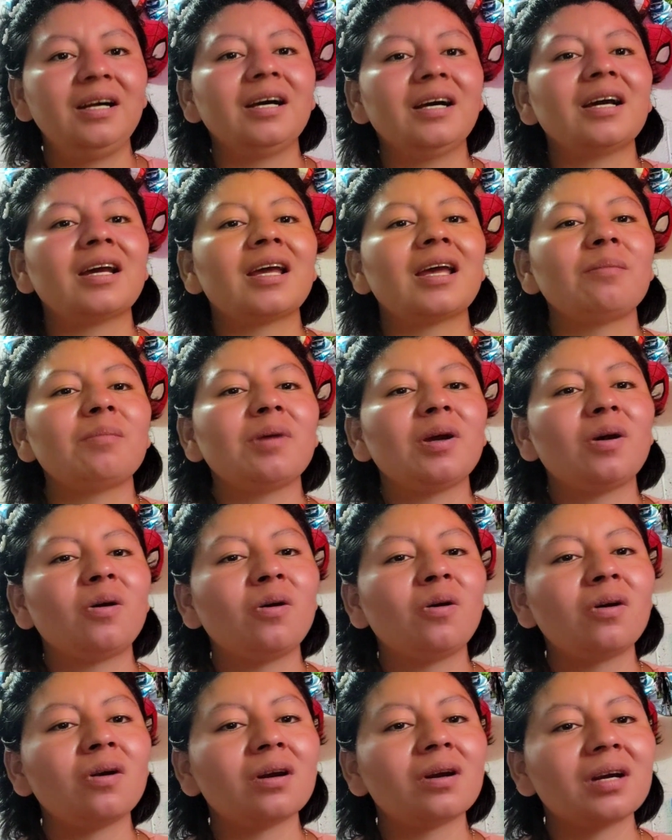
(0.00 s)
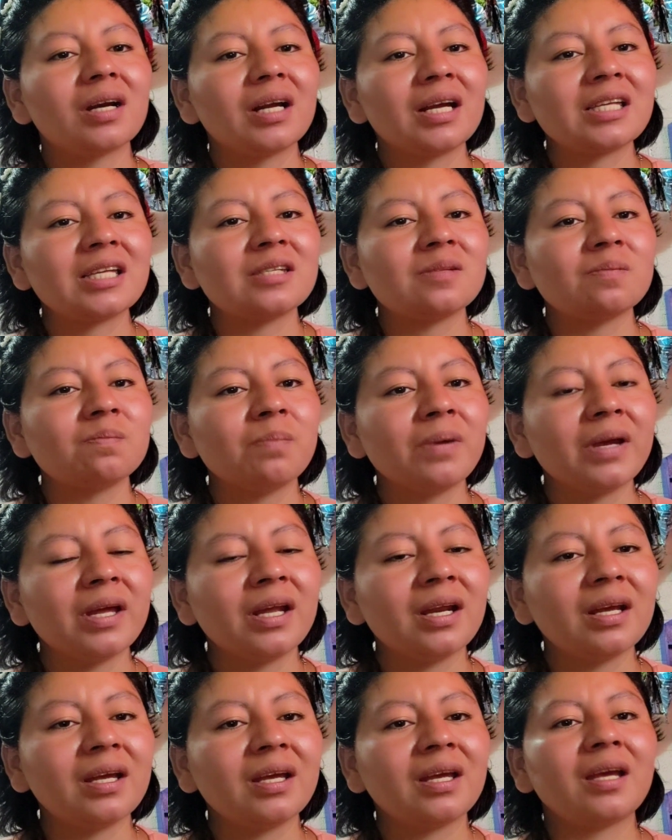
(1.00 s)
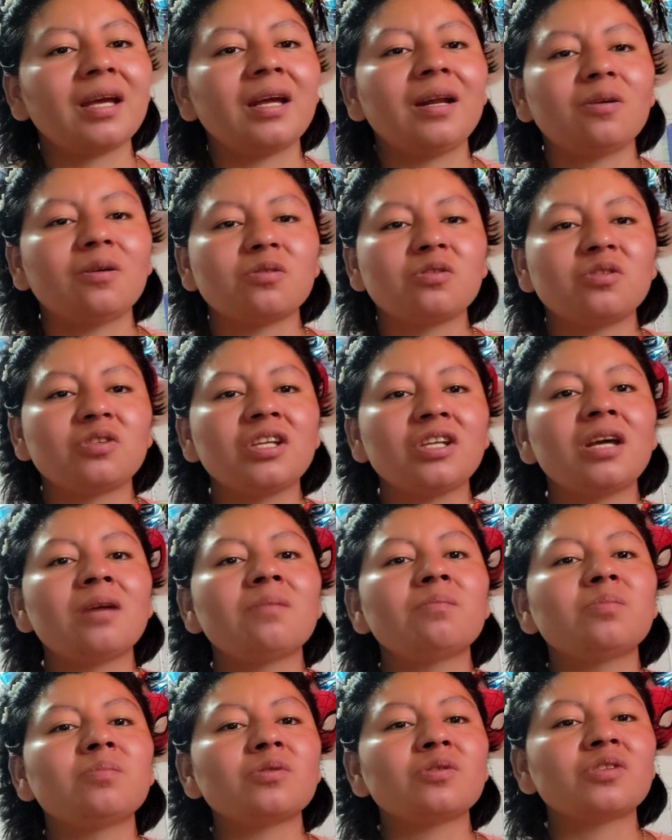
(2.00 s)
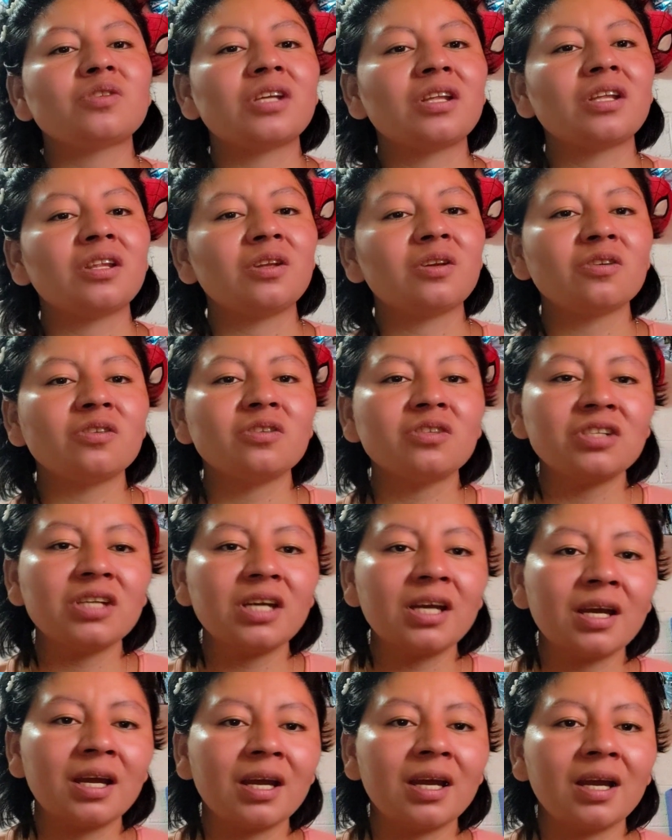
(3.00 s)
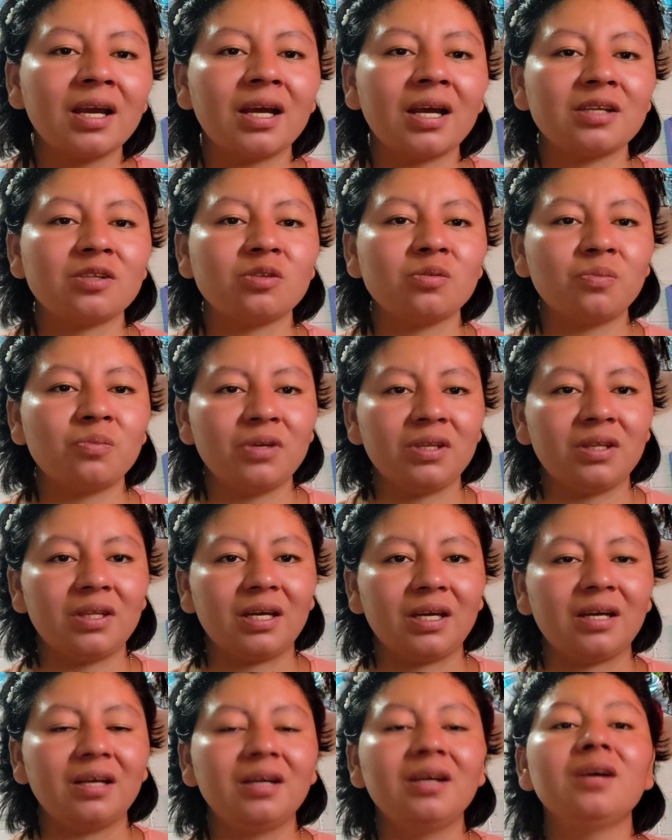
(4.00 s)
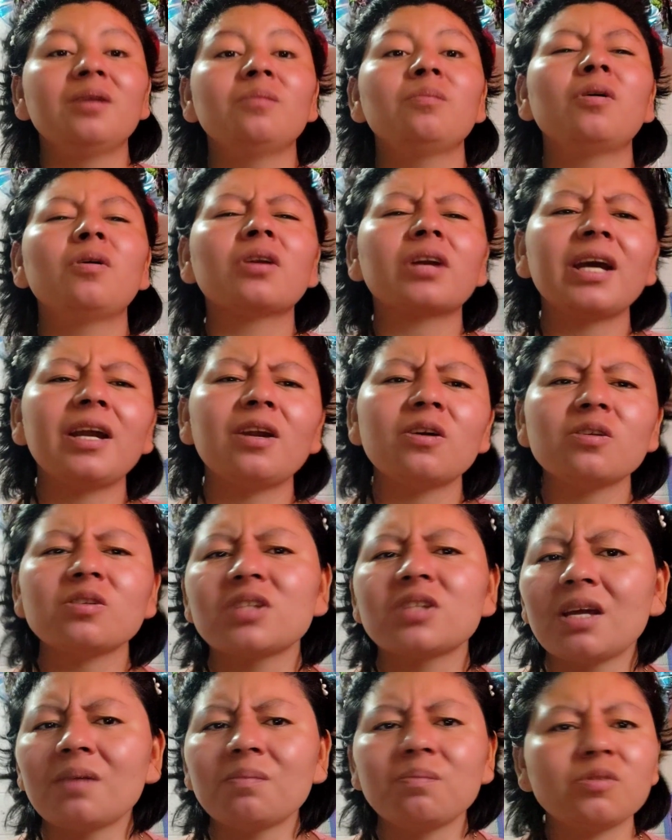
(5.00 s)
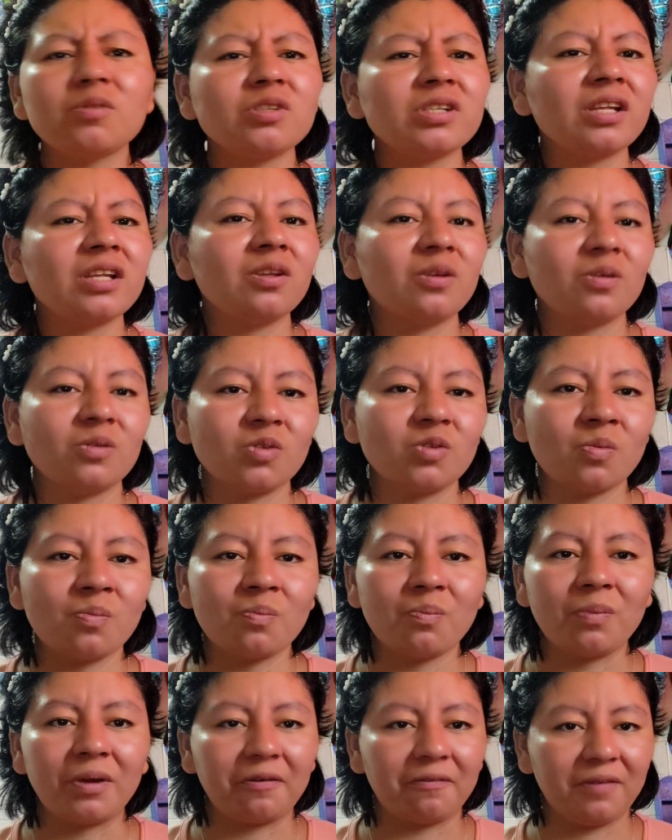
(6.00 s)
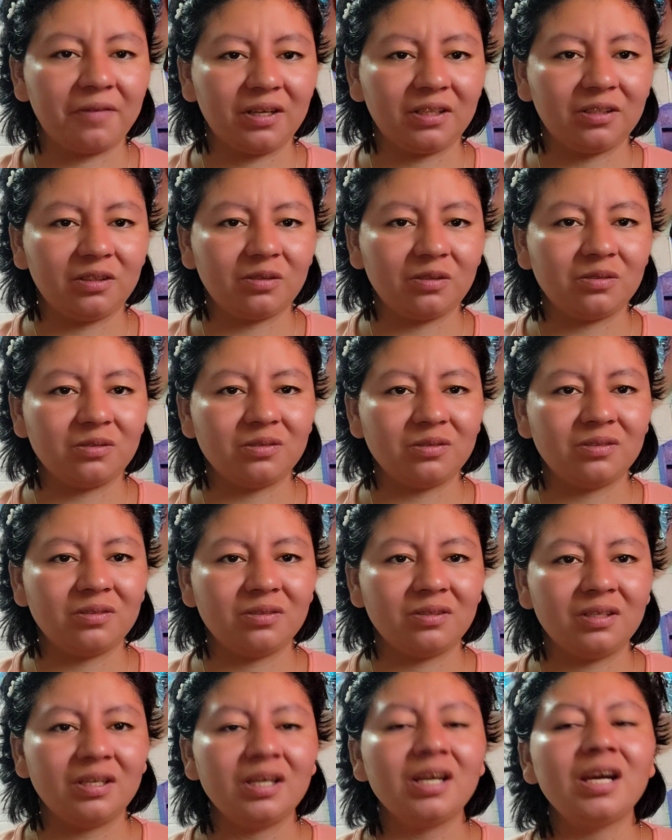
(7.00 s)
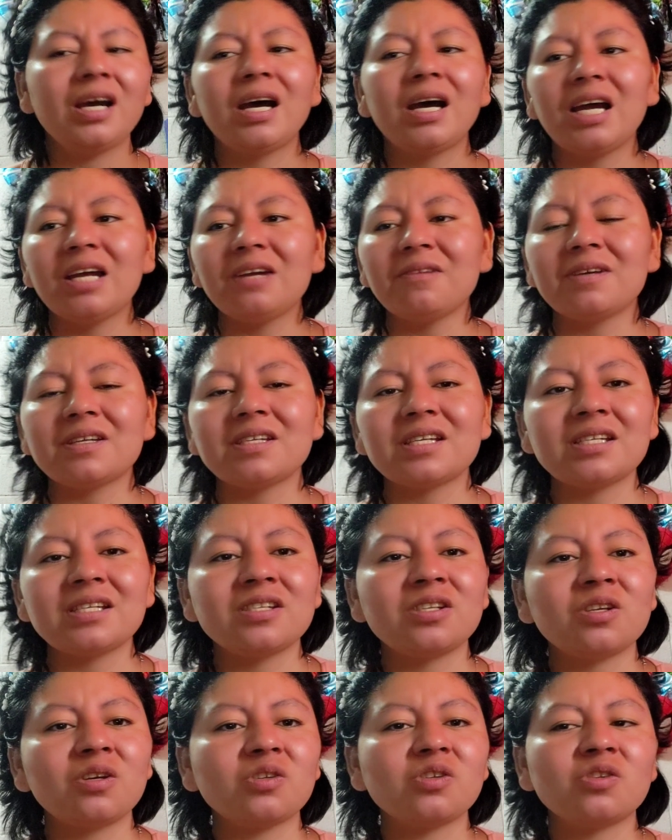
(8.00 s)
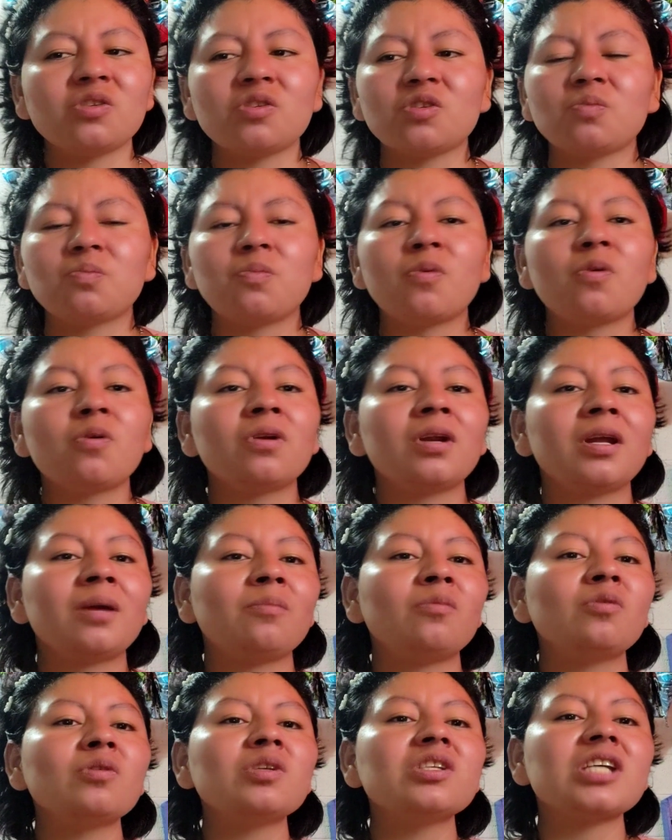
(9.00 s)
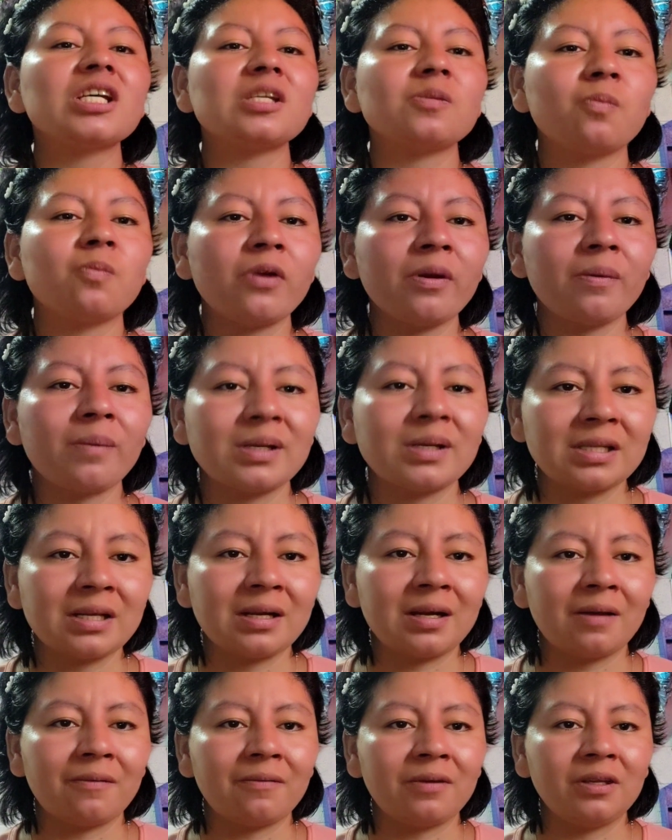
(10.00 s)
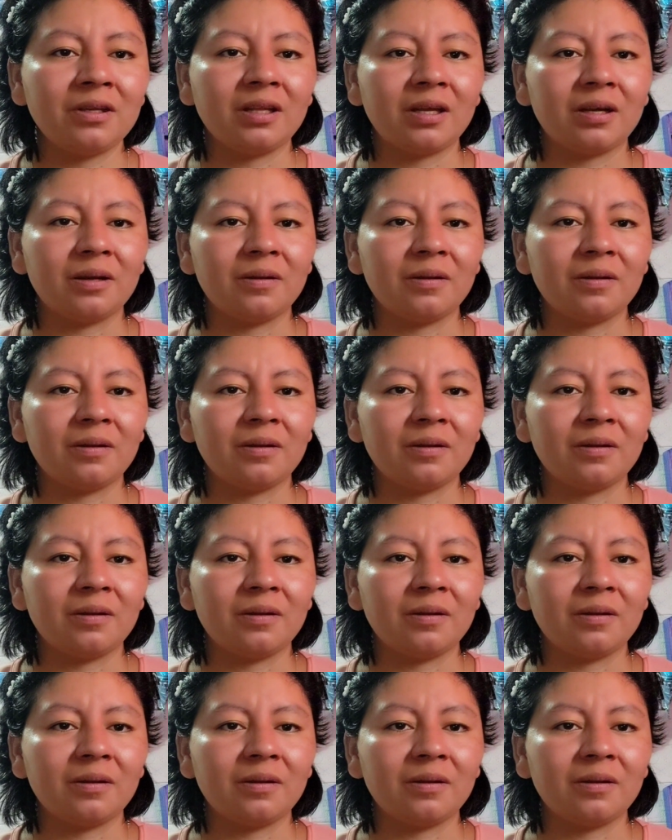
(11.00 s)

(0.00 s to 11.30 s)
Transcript: que mejor espere que los tiempos de Dios lleguen a su vida, porque los tiempos de Dios son perfectos. Hay veces Dios nos pone muchas pruebas en la vida